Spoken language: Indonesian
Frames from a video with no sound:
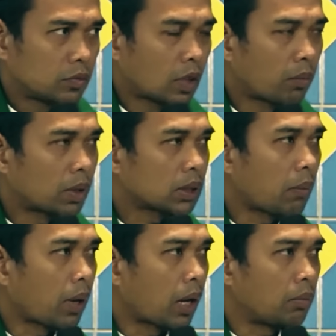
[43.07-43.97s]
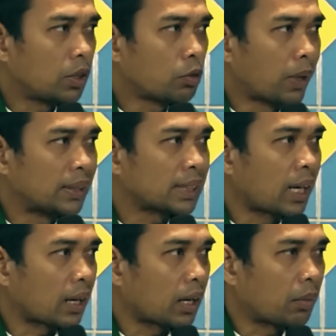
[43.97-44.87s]
Yang bersama Nabi itu
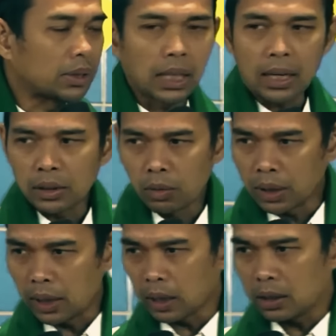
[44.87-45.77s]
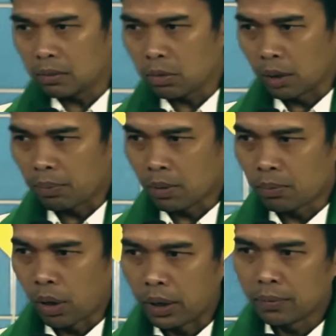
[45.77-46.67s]
Maisarah. Maisarah itu laki-laki, bukan
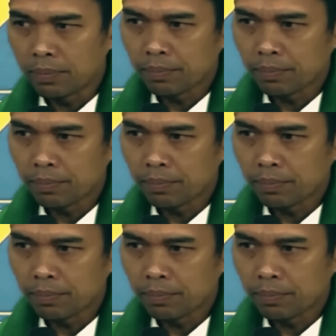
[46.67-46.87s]
perempuan.